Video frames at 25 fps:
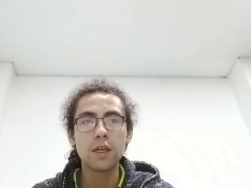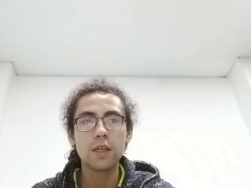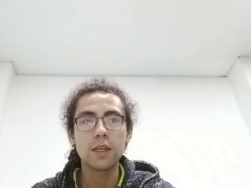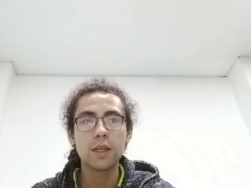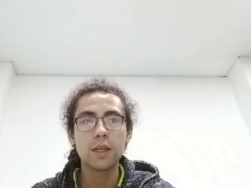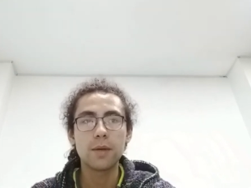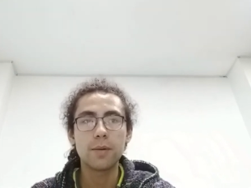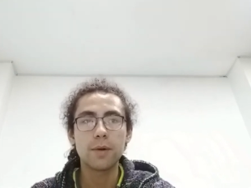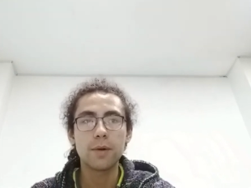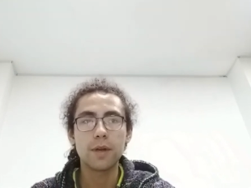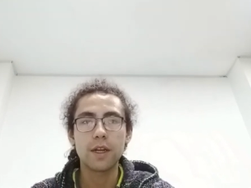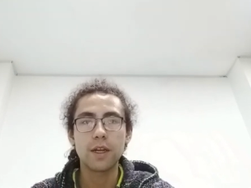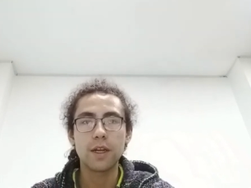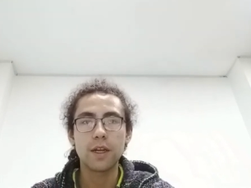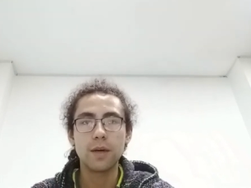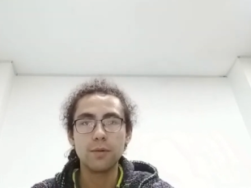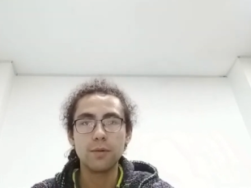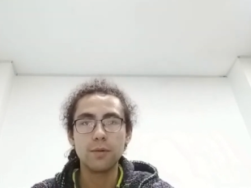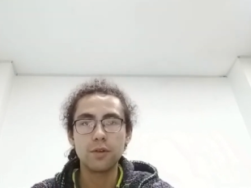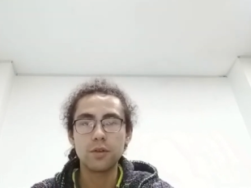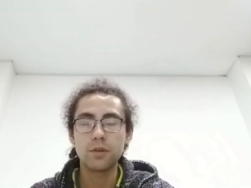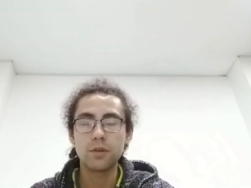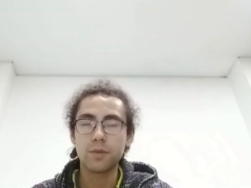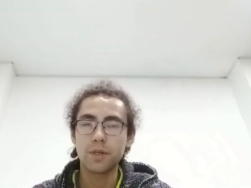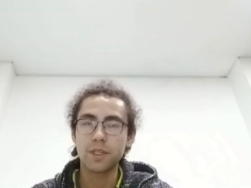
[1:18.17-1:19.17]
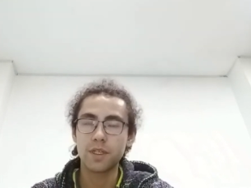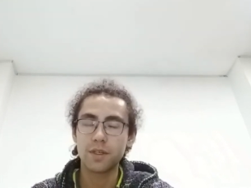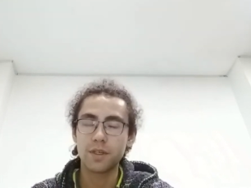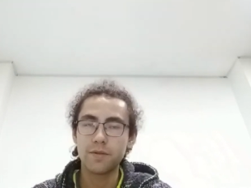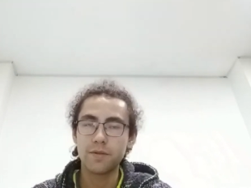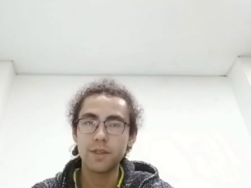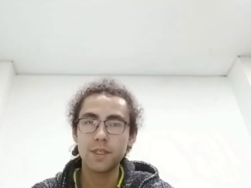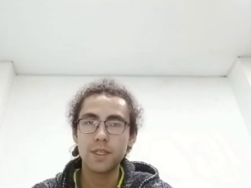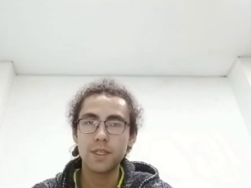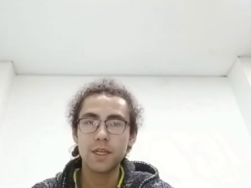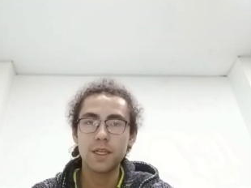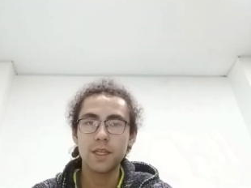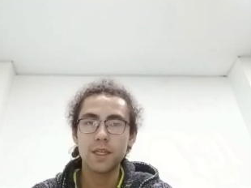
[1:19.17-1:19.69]
de manera mucho más
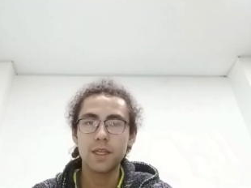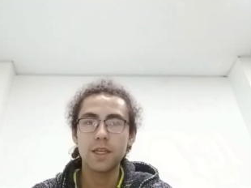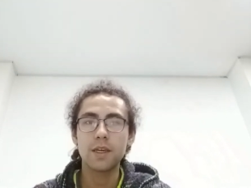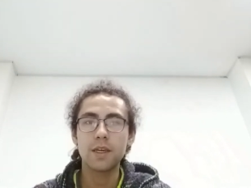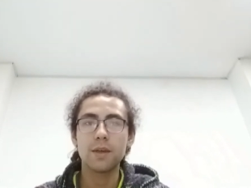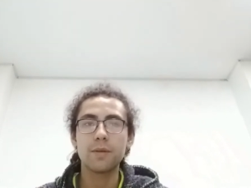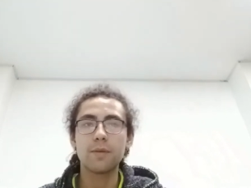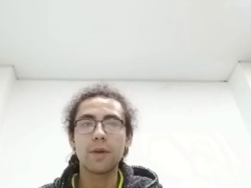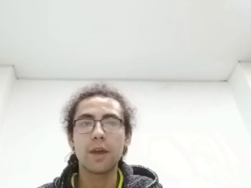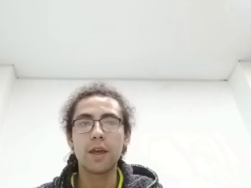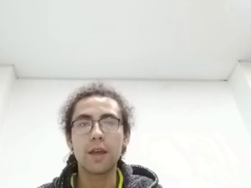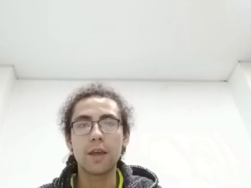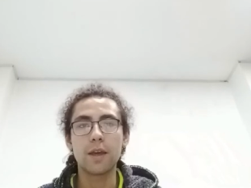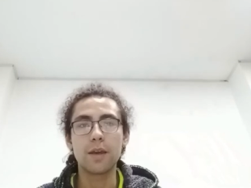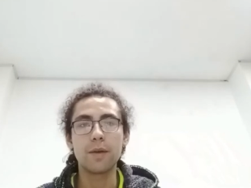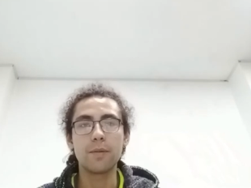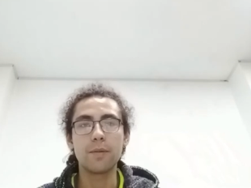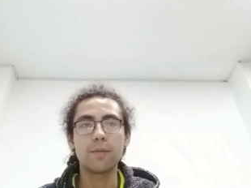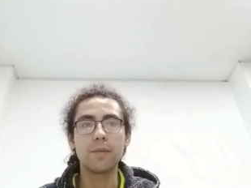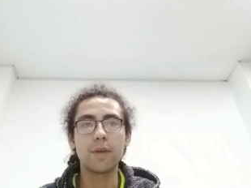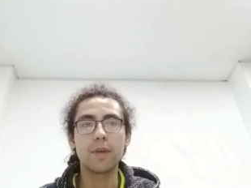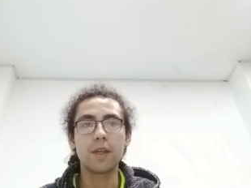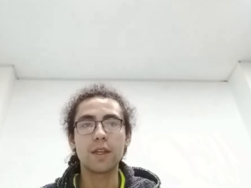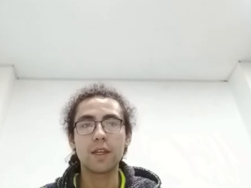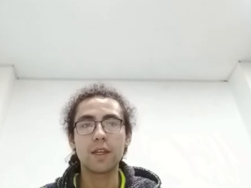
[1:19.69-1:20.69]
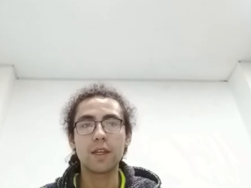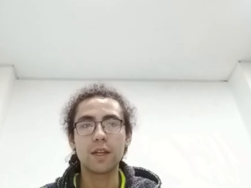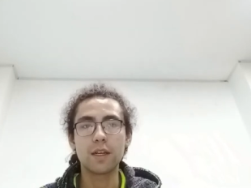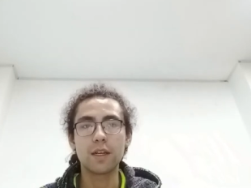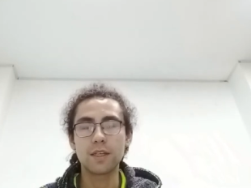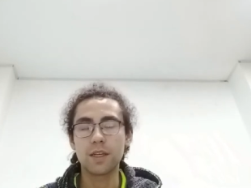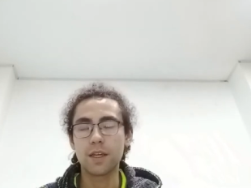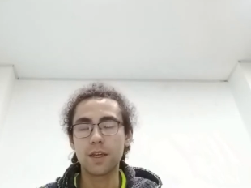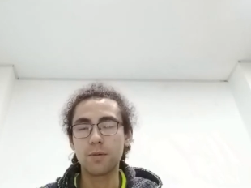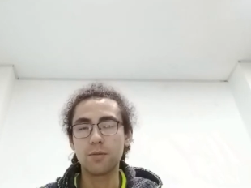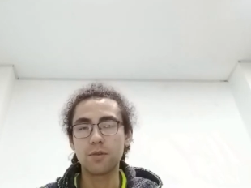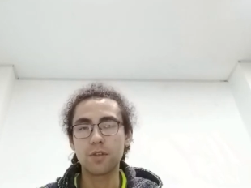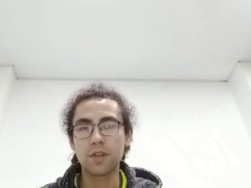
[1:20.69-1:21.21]
eficiente eh, mientras
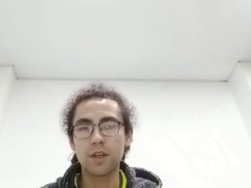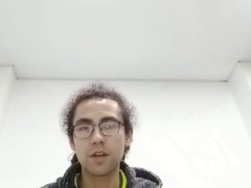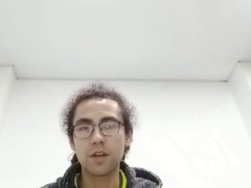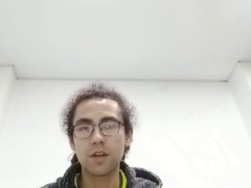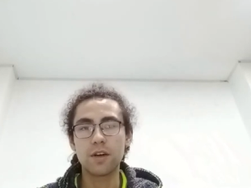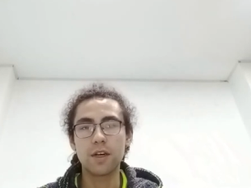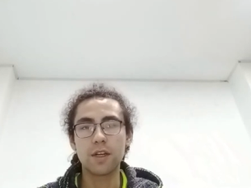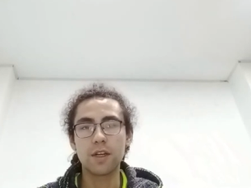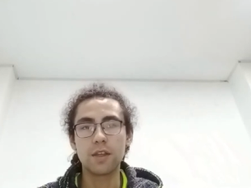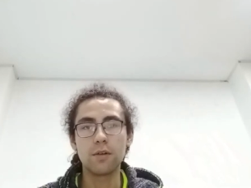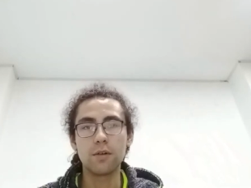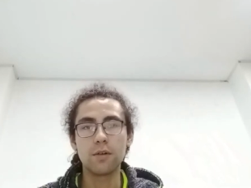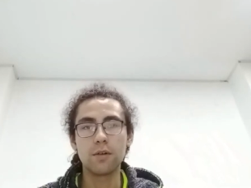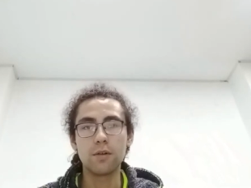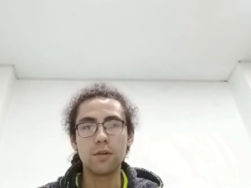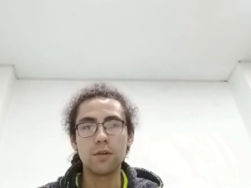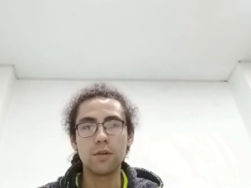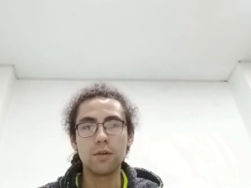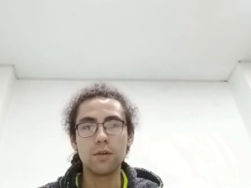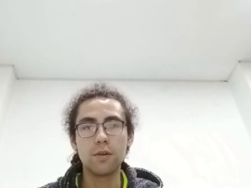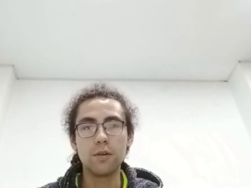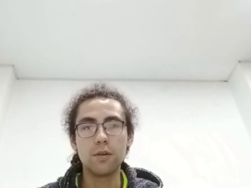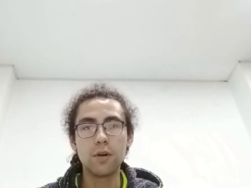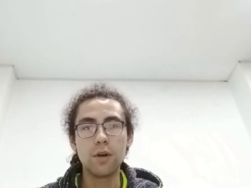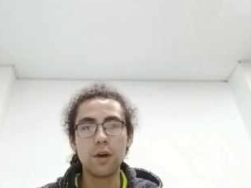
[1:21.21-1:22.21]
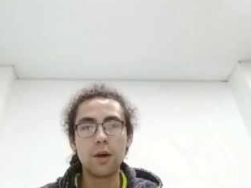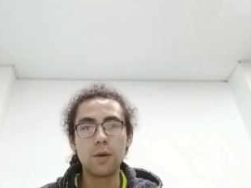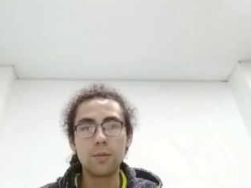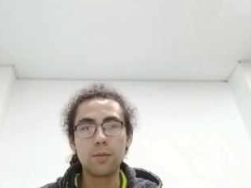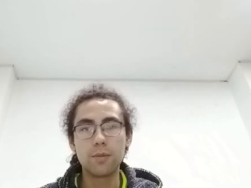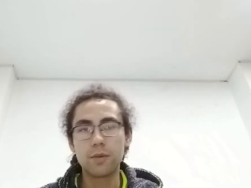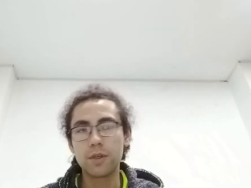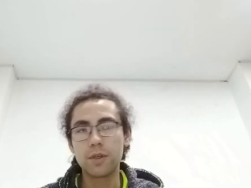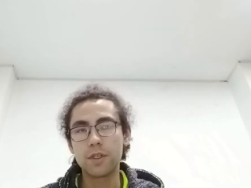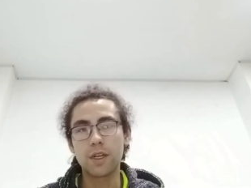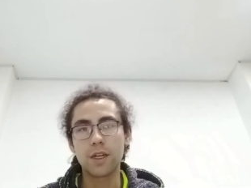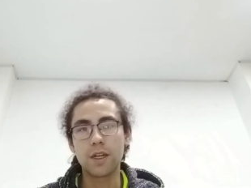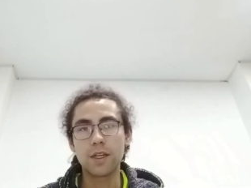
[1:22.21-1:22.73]
seguimos trabajando
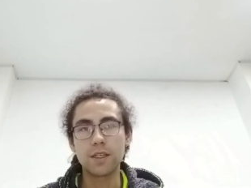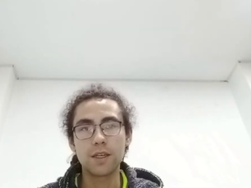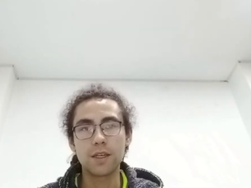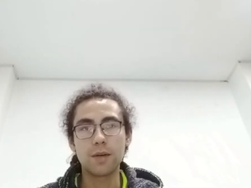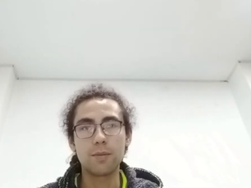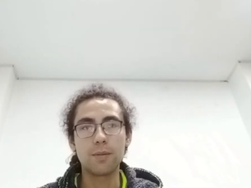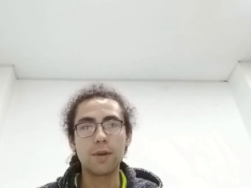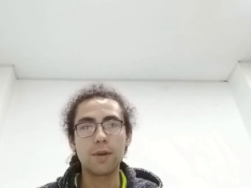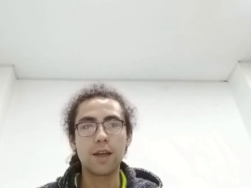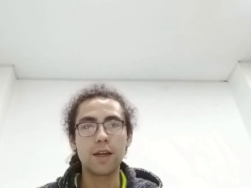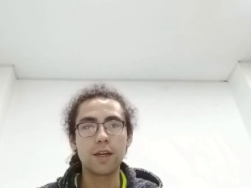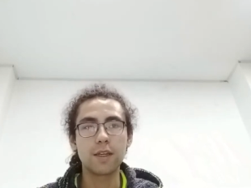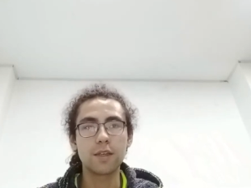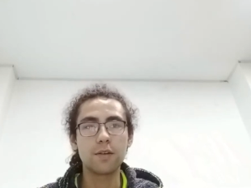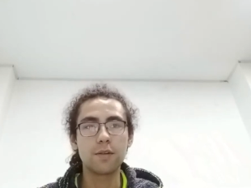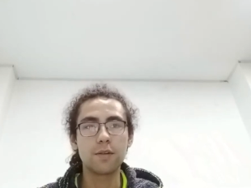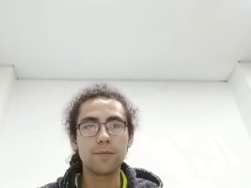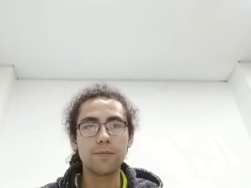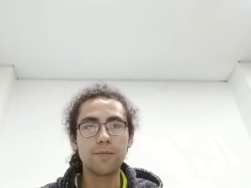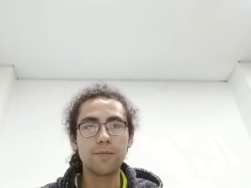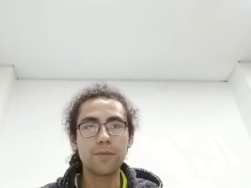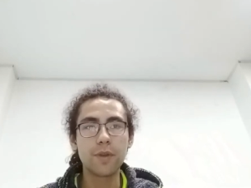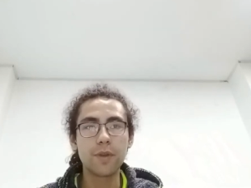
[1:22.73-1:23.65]
pues, en esa aplicación